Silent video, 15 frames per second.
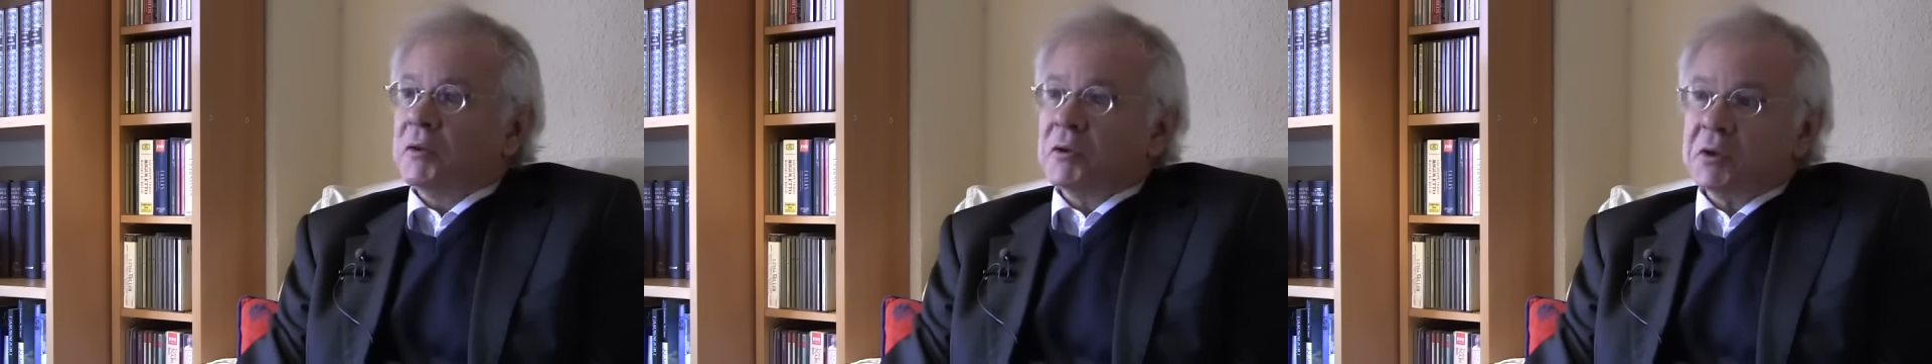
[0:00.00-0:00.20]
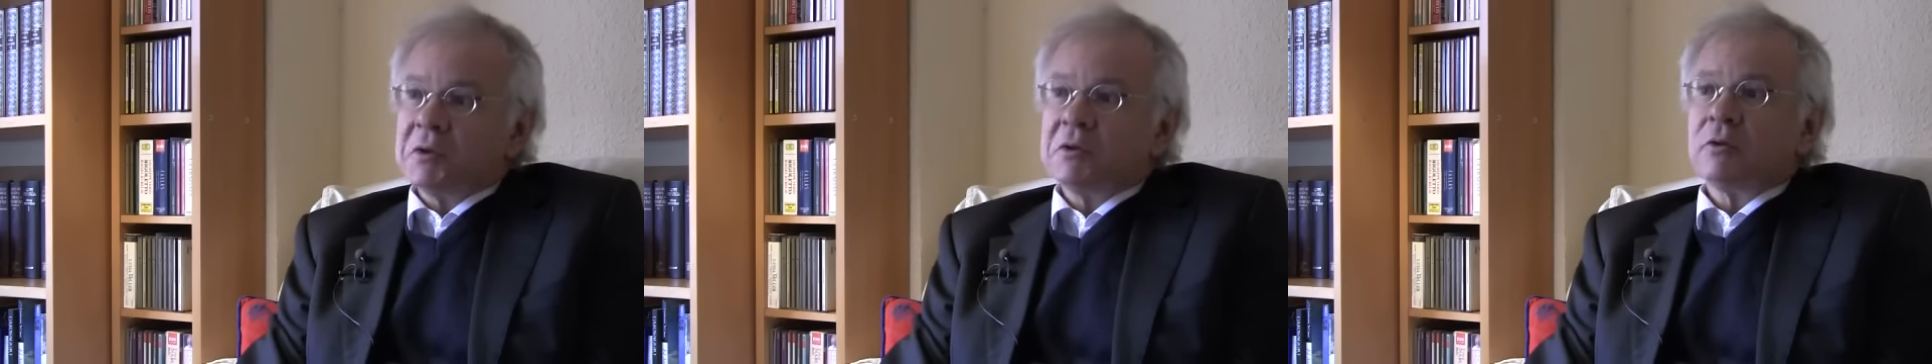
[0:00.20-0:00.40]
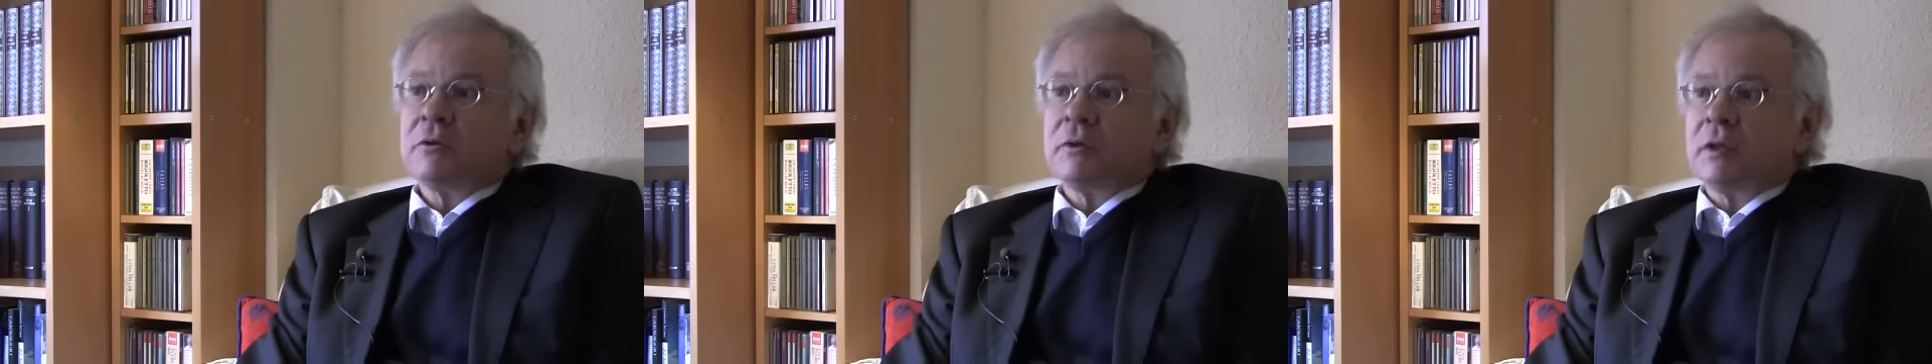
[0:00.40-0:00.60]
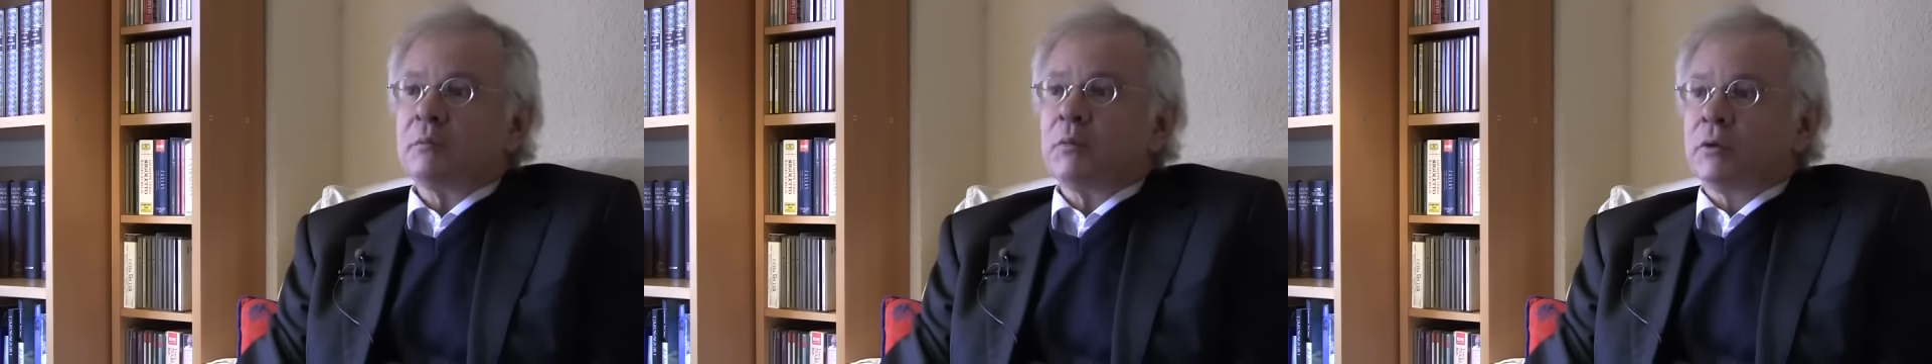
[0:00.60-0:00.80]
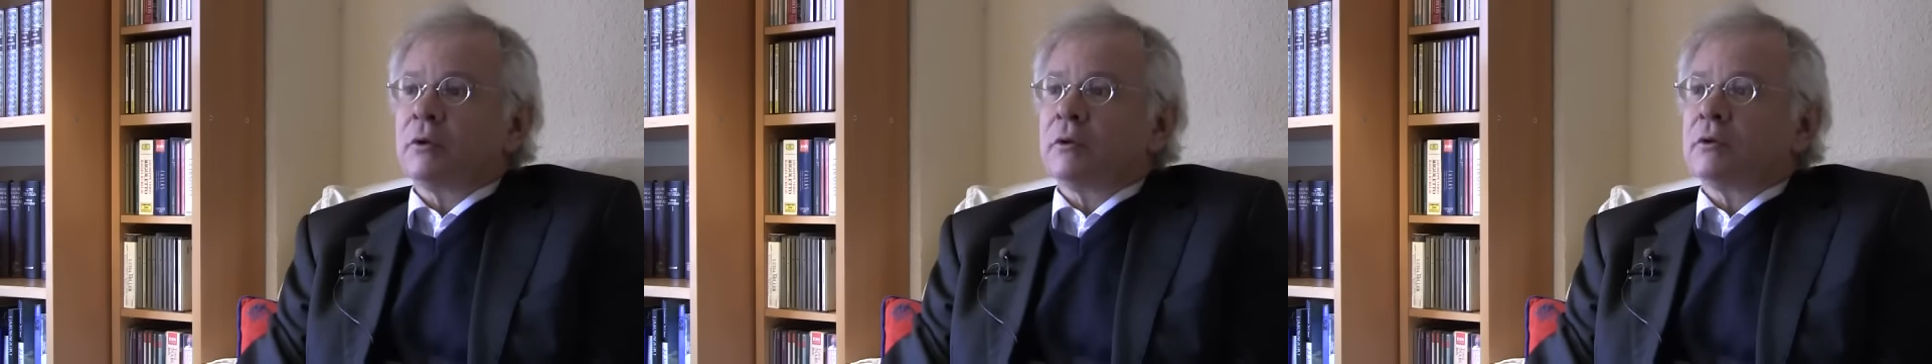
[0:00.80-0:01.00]
Entonces, esos
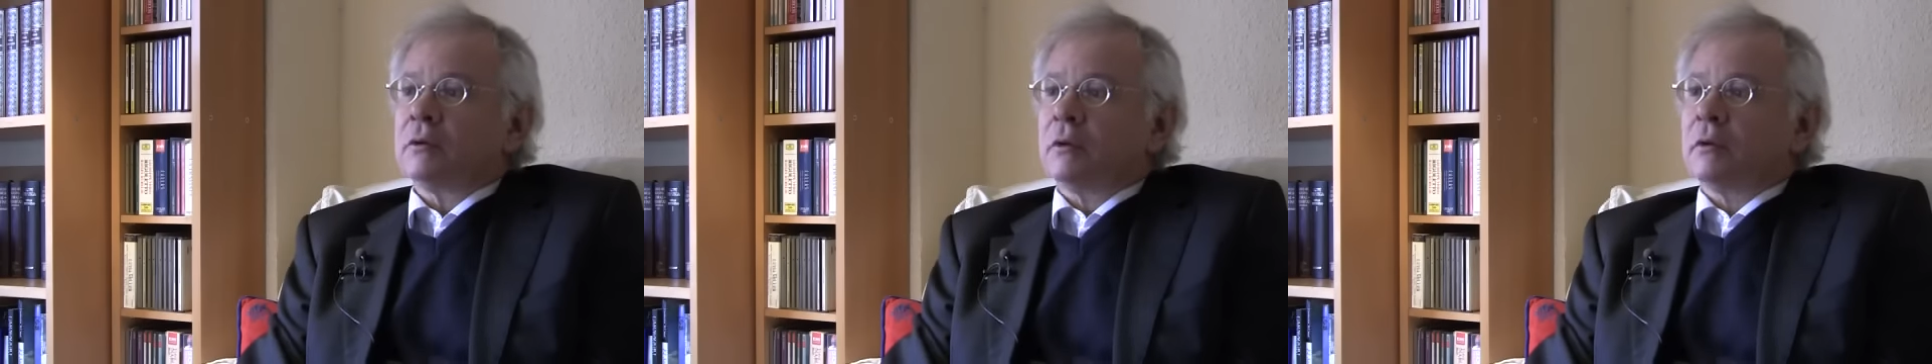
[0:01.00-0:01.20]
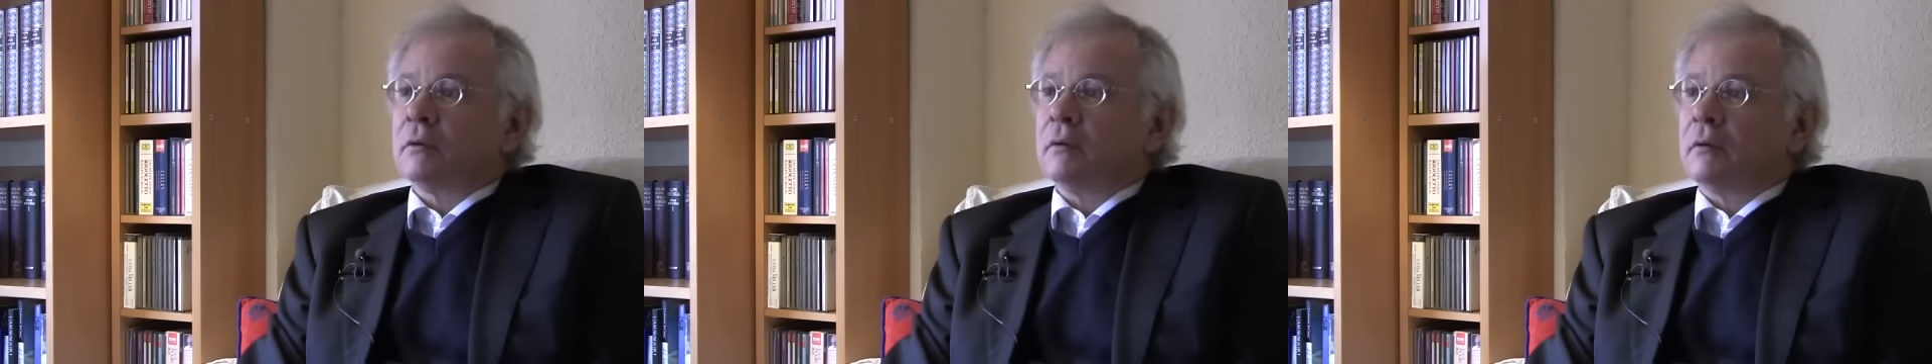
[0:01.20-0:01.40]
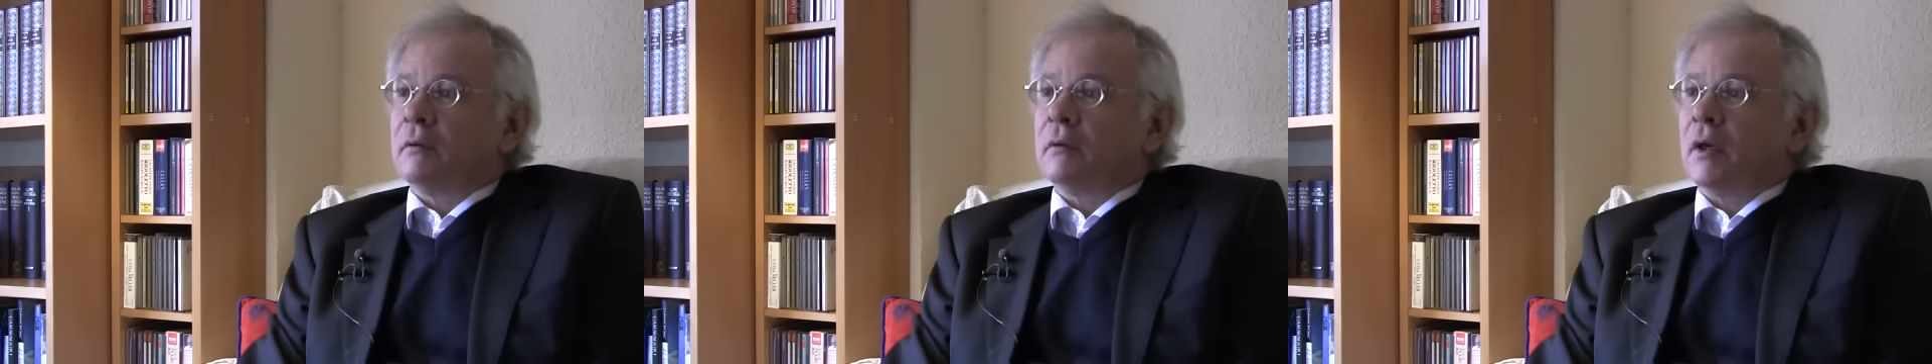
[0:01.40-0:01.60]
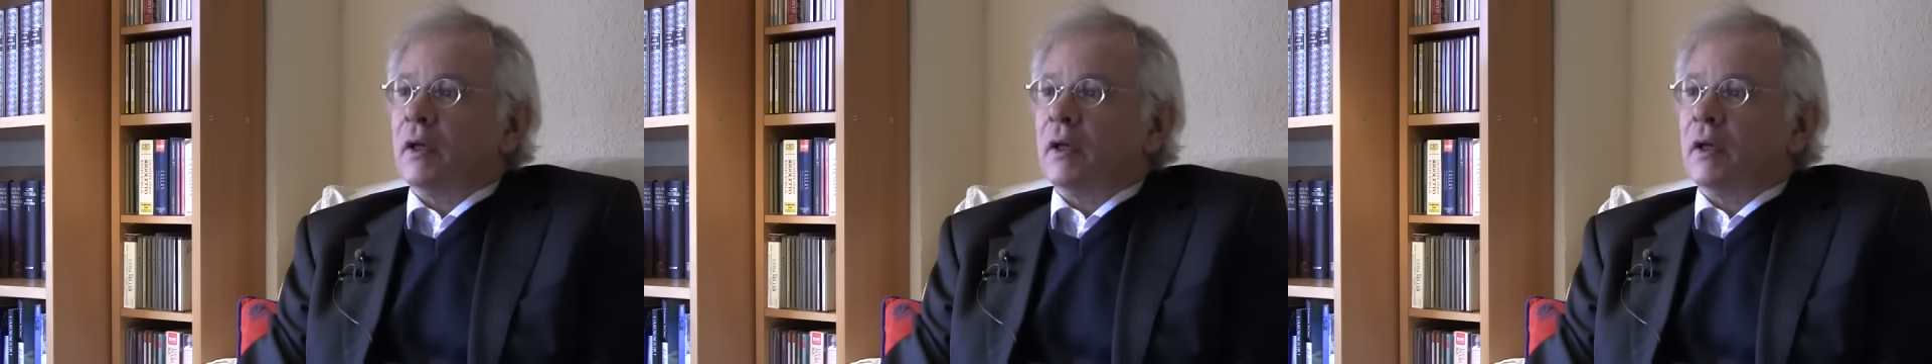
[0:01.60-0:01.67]
tres puntos son